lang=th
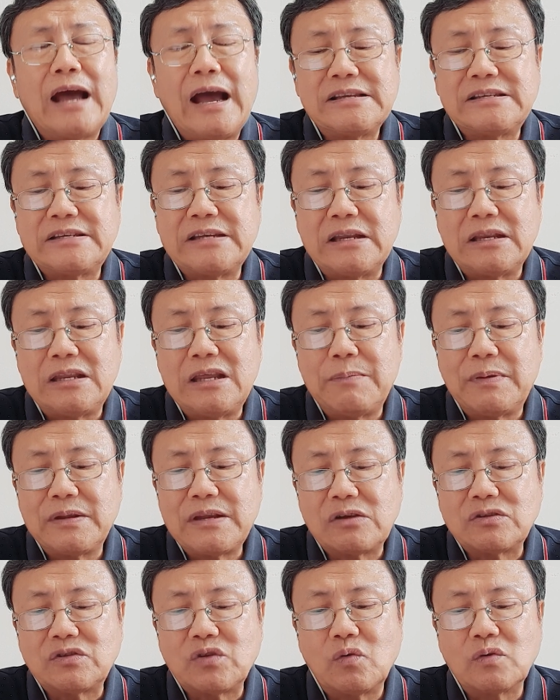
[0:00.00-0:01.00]
ได้สิ่งที่พระ
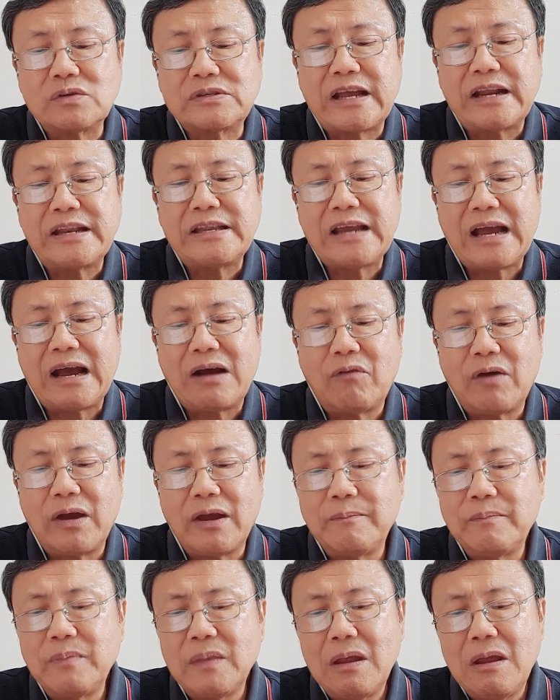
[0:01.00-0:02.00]
เจ้าทรงสัญญาไว้
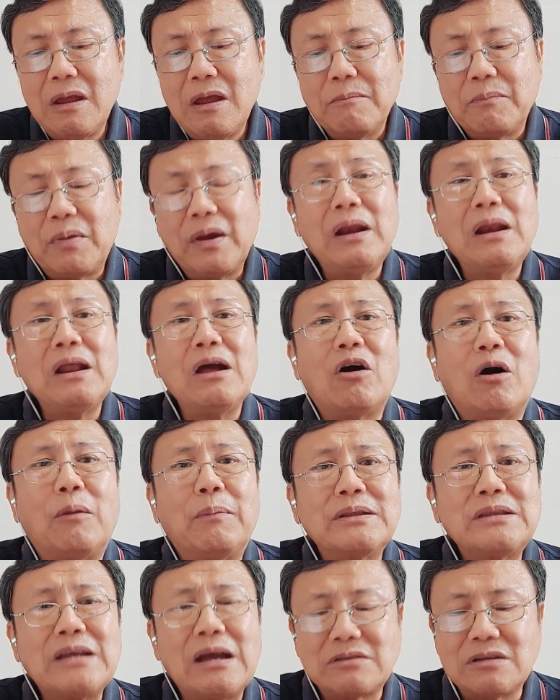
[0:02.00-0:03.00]
เพราะเรื่องของ
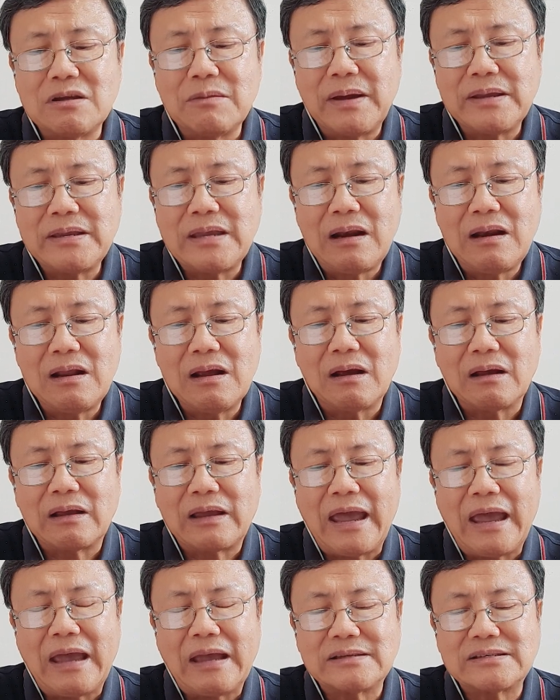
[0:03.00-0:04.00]
พระเจ้าจึงไม่ใช่เรื่อง
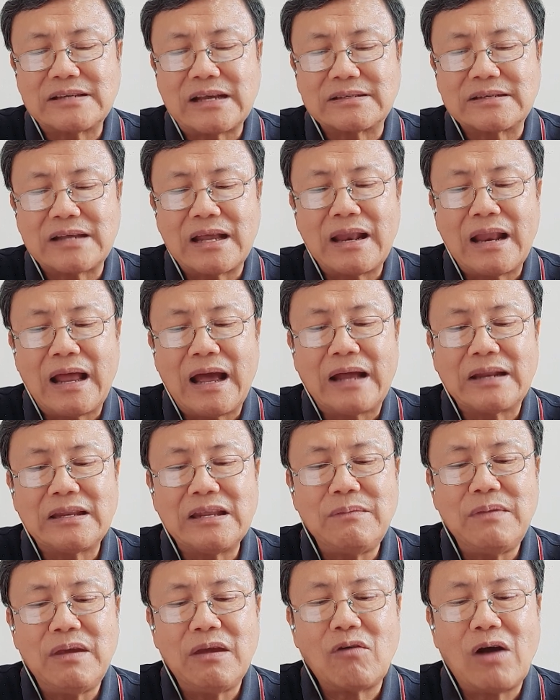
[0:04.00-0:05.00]
แค่ศาสนา
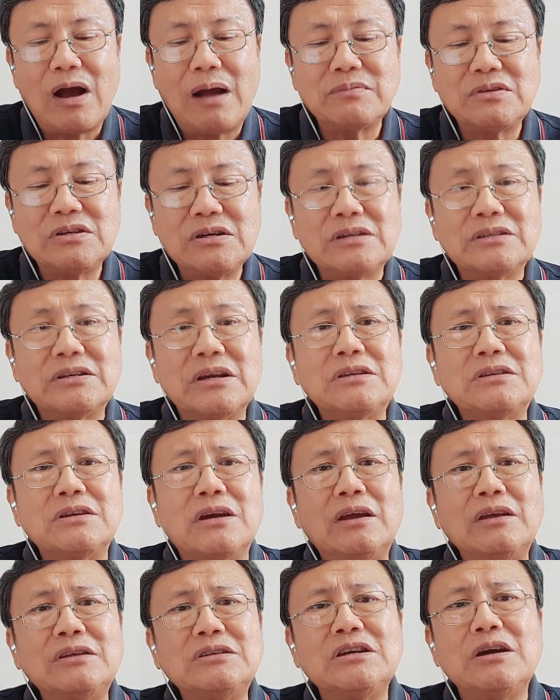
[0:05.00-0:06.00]
ที่มีความเชื่อเฉ
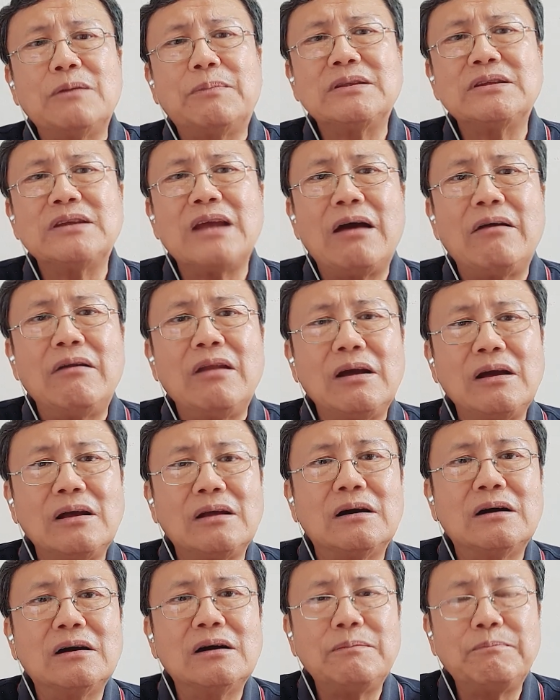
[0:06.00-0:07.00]
ย ๆ เชื่อพระเจ้า แล้วก็
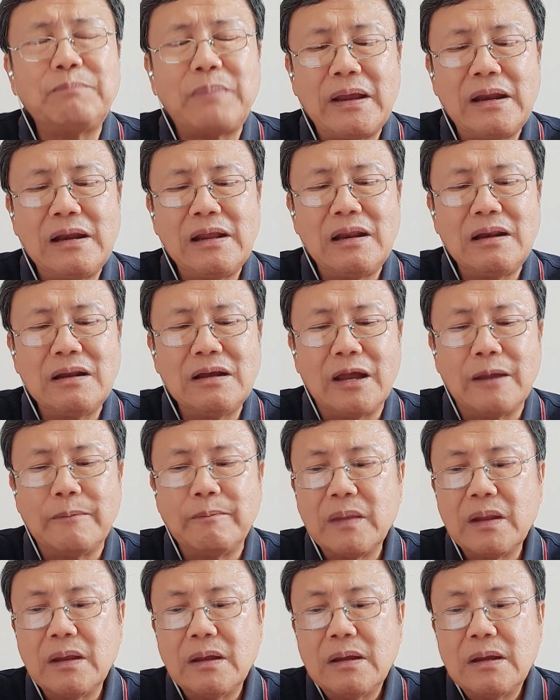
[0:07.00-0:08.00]
เออไปเรื่อย ๆ
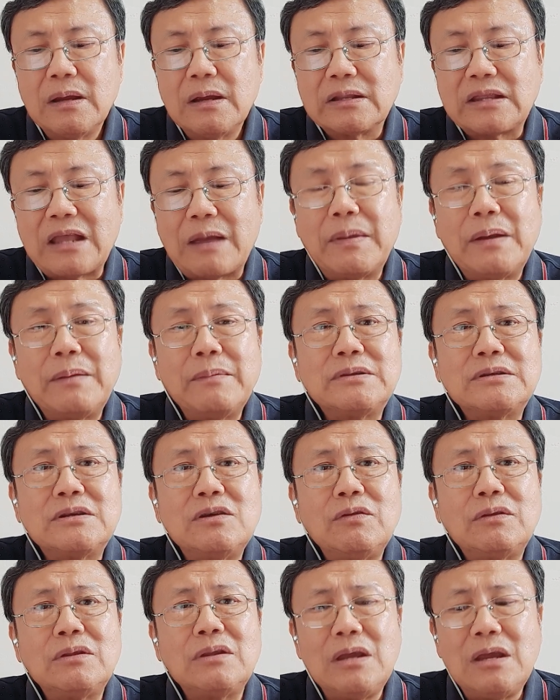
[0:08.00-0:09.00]
แต่มันเป็นชี
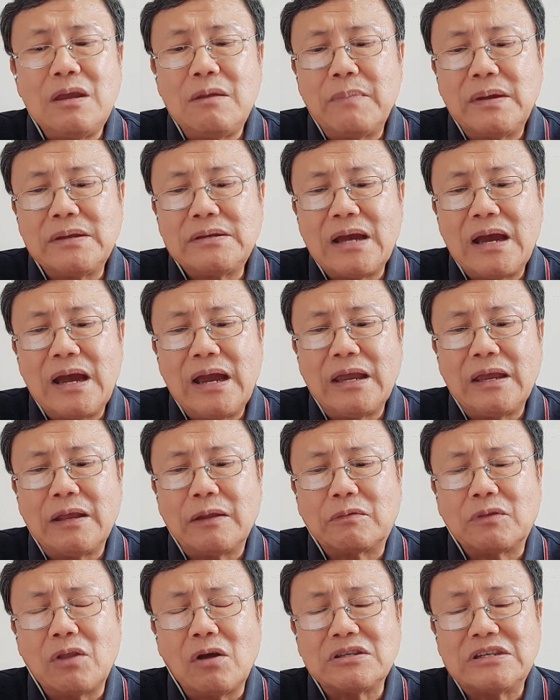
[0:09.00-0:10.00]
วิตที่ไม่ใช่
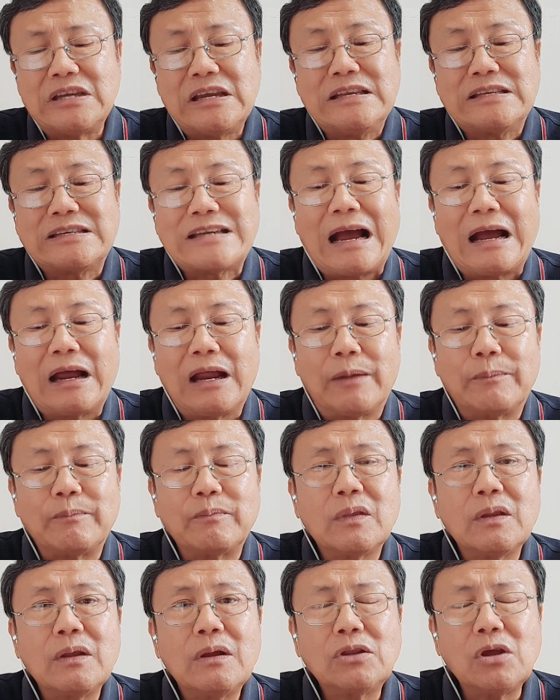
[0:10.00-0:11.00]
ต้องจริงจังอะ
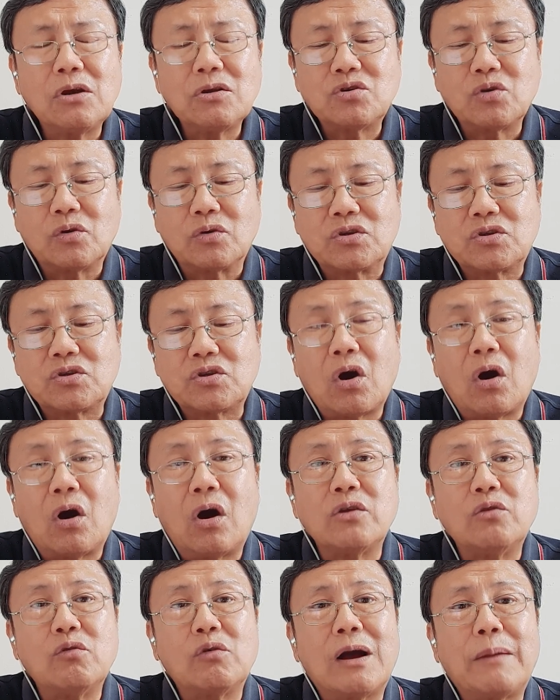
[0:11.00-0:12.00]
ต้องจดจ่อ
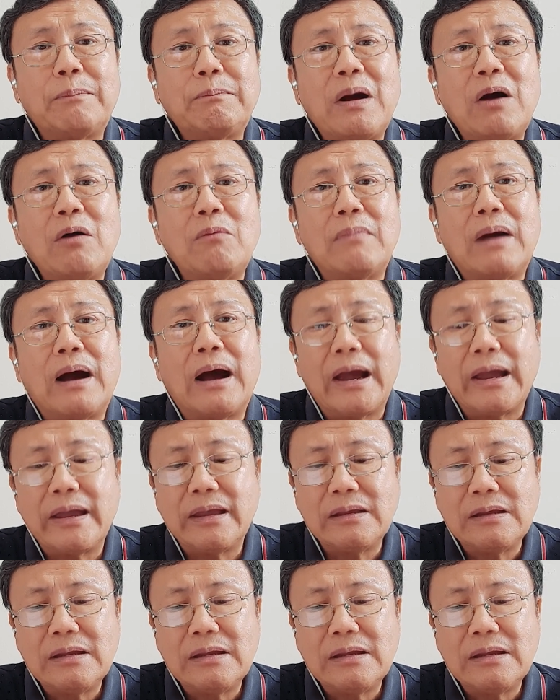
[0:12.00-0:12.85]
อยู่กับเป้าหมาย